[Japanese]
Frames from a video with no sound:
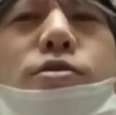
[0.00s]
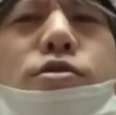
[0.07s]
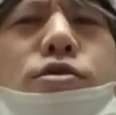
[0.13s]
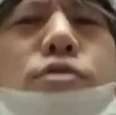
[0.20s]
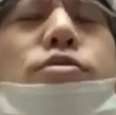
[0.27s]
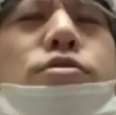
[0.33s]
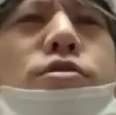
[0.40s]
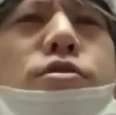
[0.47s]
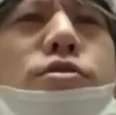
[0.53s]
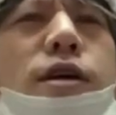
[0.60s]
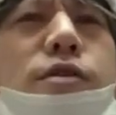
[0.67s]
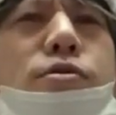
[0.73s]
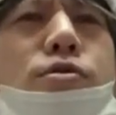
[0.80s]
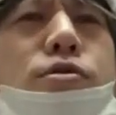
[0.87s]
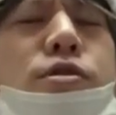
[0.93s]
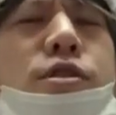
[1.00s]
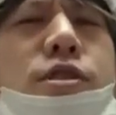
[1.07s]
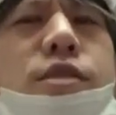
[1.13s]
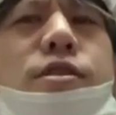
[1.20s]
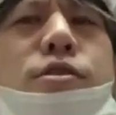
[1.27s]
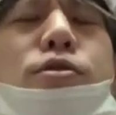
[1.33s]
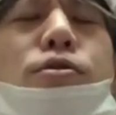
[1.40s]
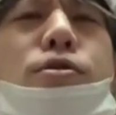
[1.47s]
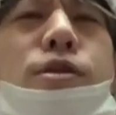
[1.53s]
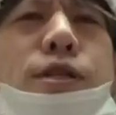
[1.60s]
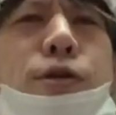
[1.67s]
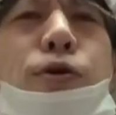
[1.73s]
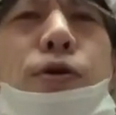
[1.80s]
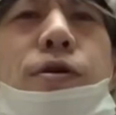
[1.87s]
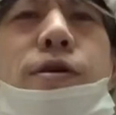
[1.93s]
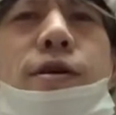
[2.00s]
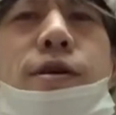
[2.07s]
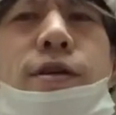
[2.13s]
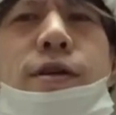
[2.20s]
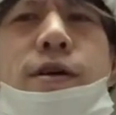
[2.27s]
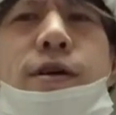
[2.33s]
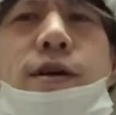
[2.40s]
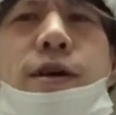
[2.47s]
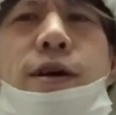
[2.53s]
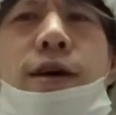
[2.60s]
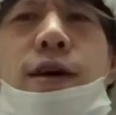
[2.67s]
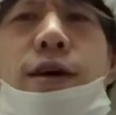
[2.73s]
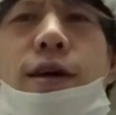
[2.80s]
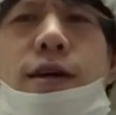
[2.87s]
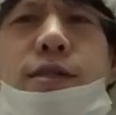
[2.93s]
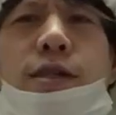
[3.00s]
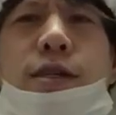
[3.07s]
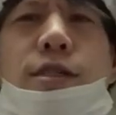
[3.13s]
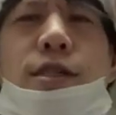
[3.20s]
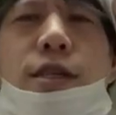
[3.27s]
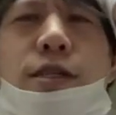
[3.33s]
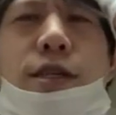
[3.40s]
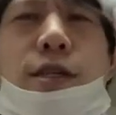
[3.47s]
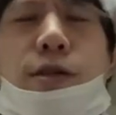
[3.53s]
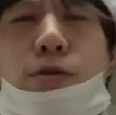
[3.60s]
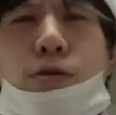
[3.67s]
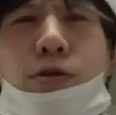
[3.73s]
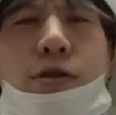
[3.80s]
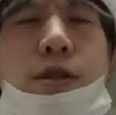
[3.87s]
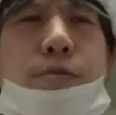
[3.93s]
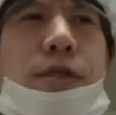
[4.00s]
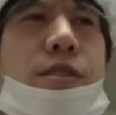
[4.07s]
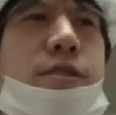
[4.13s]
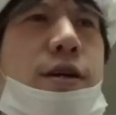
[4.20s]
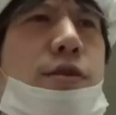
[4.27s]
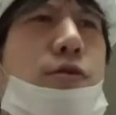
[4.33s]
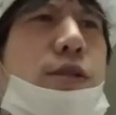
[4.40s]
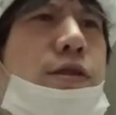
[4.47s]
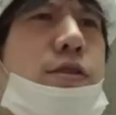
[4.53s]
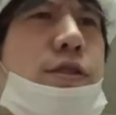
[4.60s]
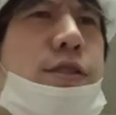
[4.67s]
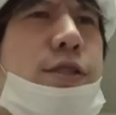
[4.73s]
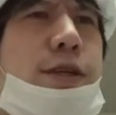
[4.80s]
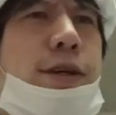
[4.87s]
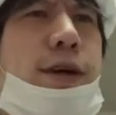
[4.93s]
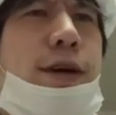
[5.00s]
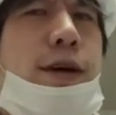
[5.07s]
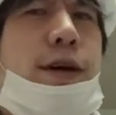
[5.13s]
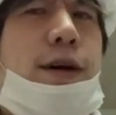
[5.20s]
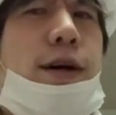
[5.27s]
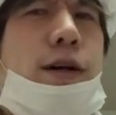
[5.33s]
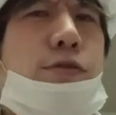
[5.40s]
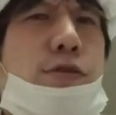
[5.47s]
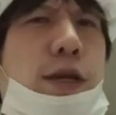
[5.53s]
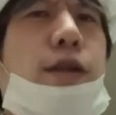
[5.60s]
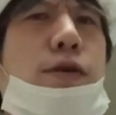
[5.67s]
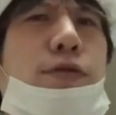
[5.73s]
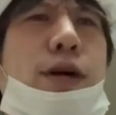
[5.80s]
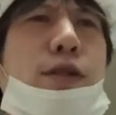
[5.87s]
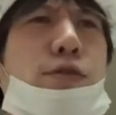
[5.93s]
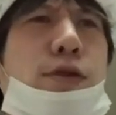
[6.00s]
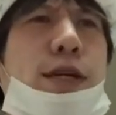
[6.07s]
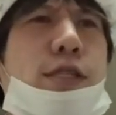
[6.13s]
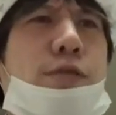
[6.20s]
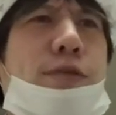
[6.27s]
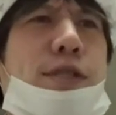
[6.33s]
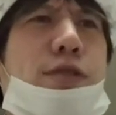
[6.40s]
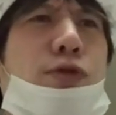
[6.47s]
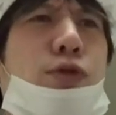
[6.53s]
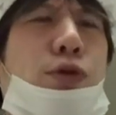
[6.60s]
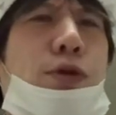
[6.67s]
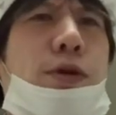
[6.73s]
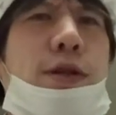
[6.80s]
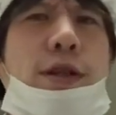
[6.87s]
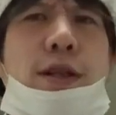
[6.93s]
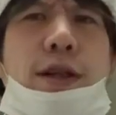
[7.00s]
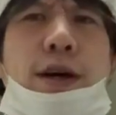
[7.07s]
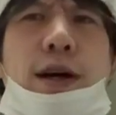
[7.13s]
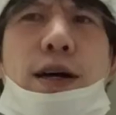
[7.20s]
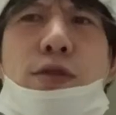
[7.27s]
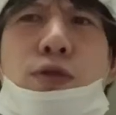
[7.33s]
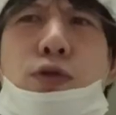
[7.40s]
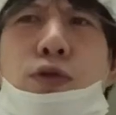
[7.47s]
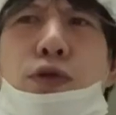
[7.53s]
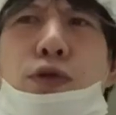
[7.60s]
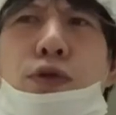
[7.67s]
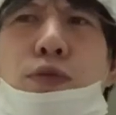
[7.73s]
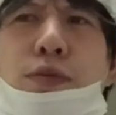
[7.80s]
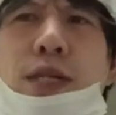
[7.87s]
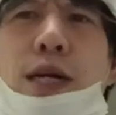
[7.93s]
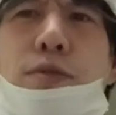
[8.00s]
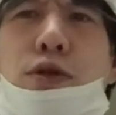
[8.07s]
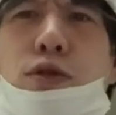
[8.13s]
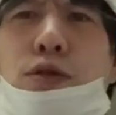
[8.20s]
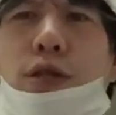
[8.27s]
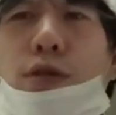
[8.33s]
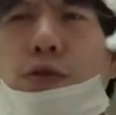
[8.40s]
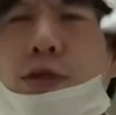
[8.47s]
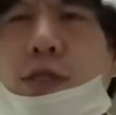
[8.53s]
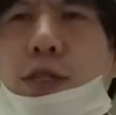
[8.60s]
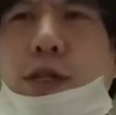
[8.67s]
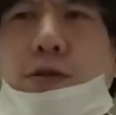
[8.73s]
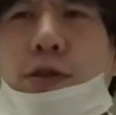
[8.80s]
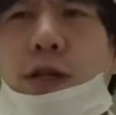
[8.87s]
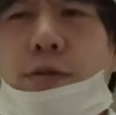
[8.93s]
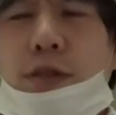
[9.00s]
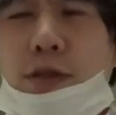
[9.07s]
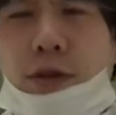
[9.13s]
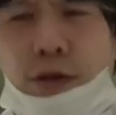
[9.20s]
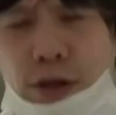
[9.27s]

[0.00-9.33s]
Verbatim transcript: 手術のあの執刀医を、えー、させていただくことになりましたあの私あのエレファントカシマシのあの宮本浩次でございますけど